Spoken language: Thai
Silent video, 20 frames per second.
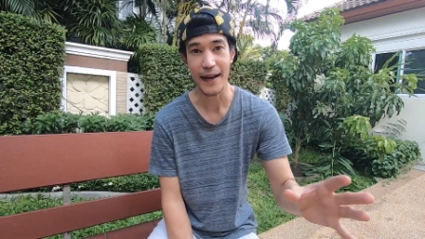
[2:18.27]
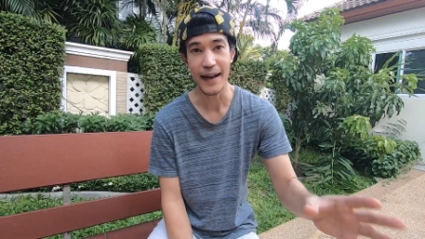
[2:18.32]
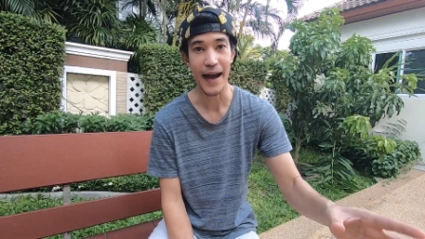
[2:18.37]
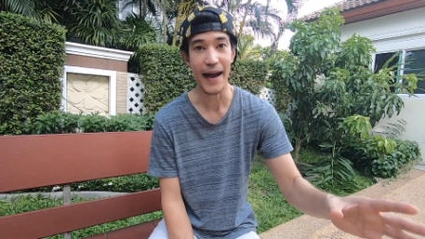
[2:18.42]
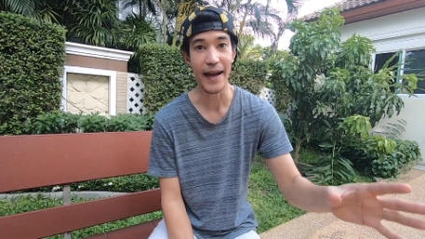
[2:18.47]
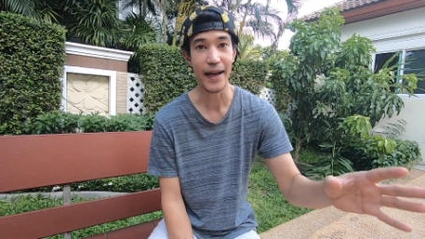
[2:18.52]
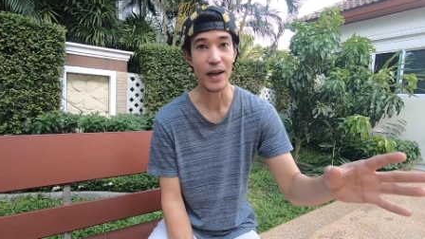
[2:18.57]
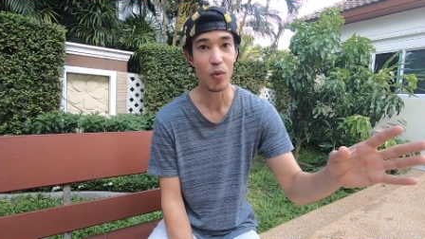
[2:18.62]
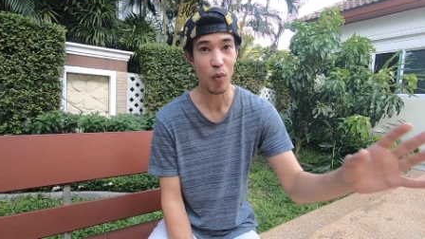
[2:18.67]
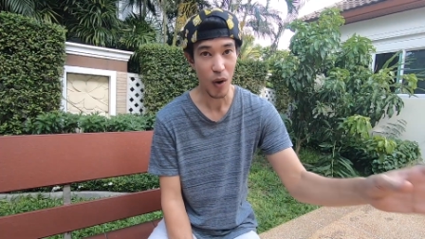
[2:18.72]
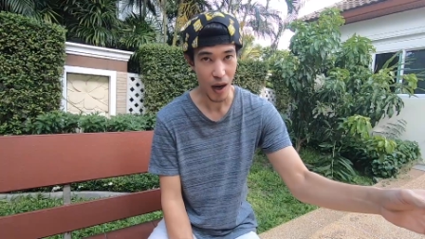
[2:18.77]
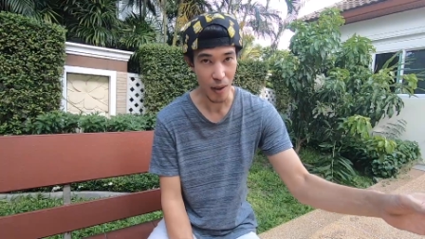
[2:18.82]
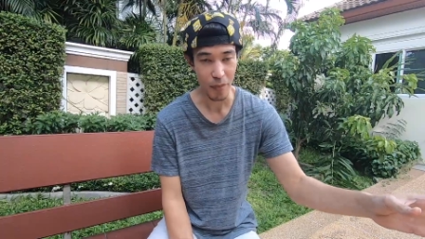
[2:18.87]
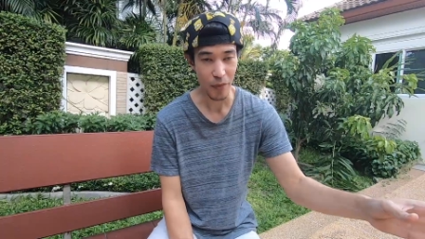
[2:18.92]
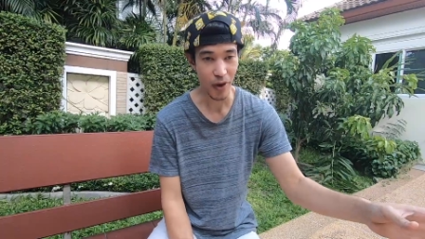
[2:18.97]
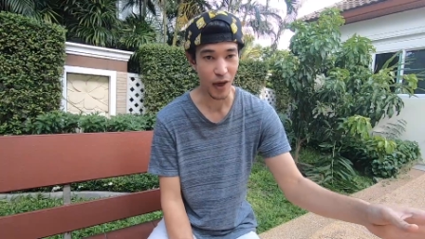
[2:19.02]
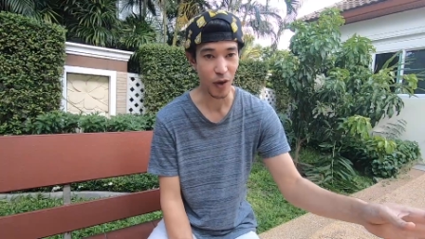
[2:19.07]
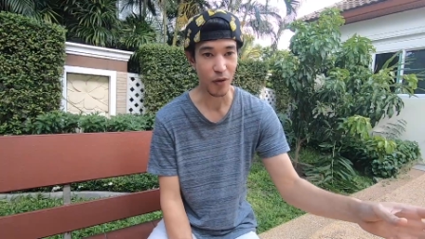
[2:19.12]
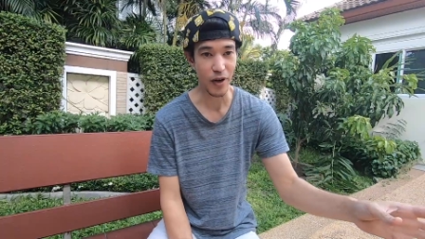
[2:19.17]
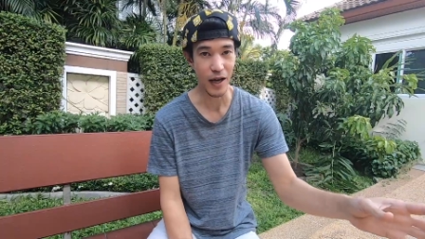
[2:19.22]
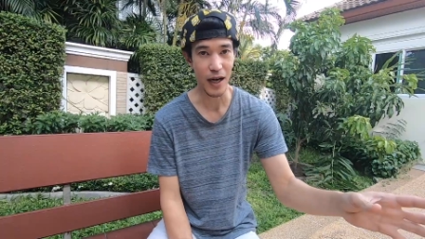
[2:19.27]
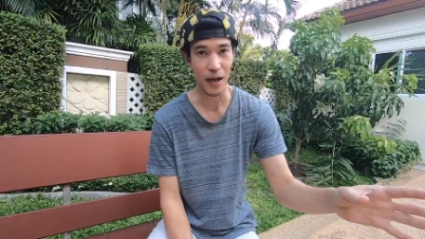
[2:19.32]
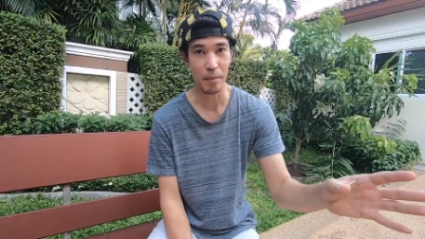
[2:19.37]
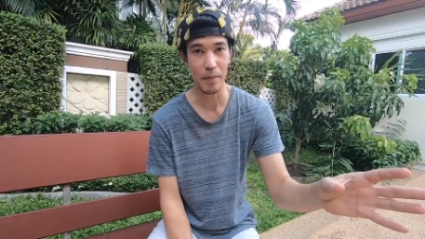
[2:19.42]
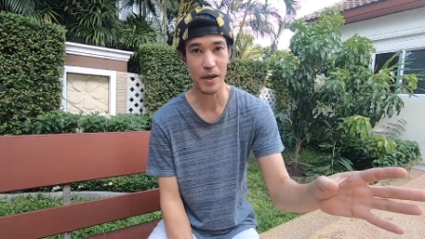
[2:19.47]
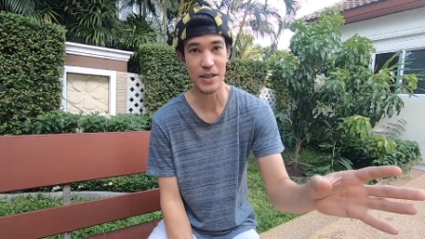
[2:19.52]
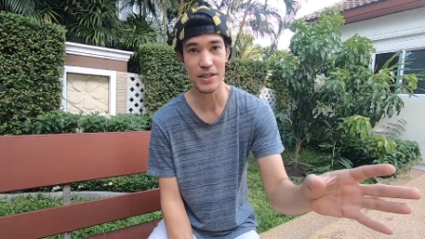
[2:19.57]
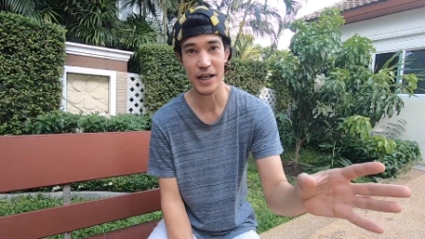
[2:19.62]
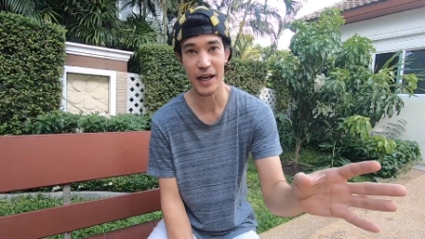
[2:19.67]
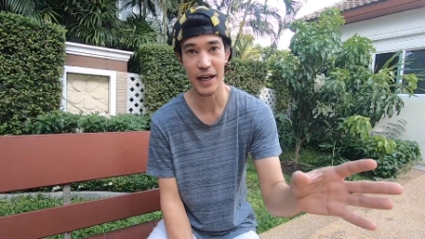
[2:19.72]
ลายๆความเร็วนะครับ
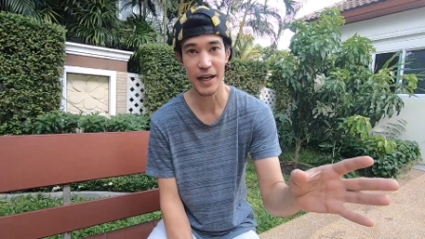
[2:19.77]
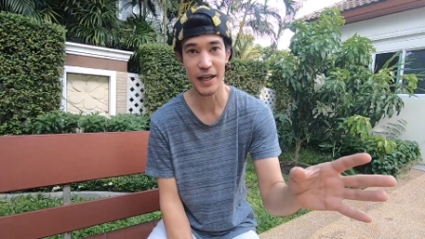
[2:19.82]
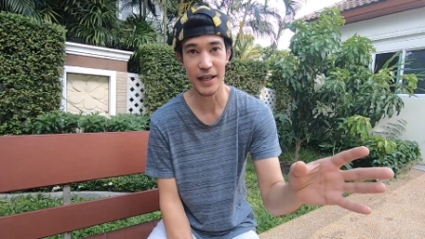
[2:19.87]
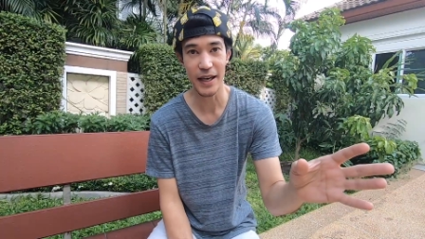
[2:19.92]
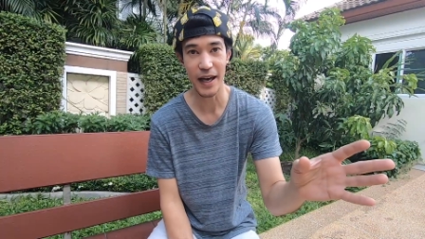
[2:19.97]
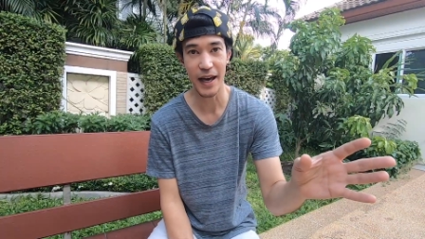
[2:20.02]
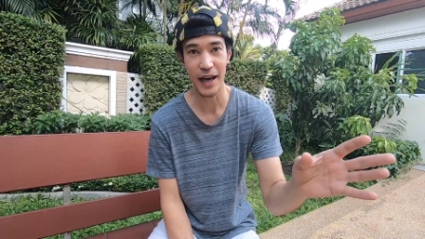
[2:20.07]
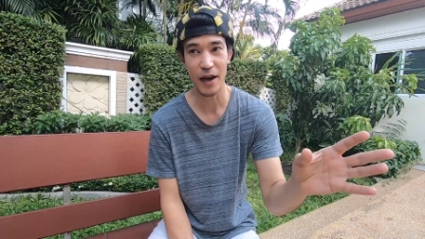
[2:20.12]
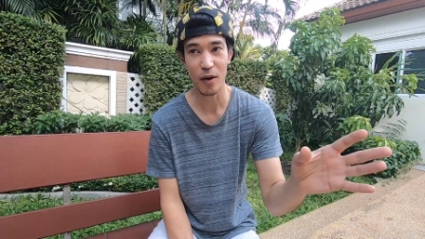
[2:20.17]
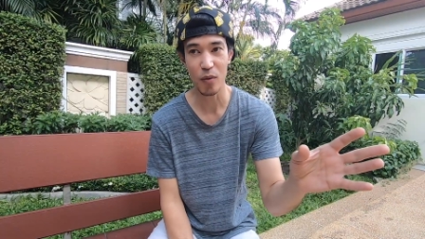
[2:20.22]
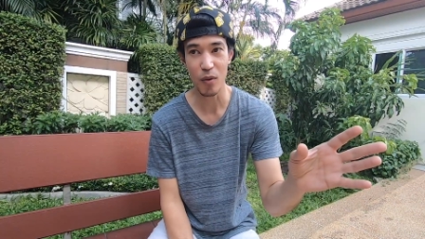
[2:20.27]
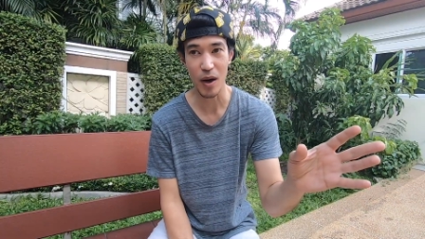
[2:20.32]
ไม่ใช่แค่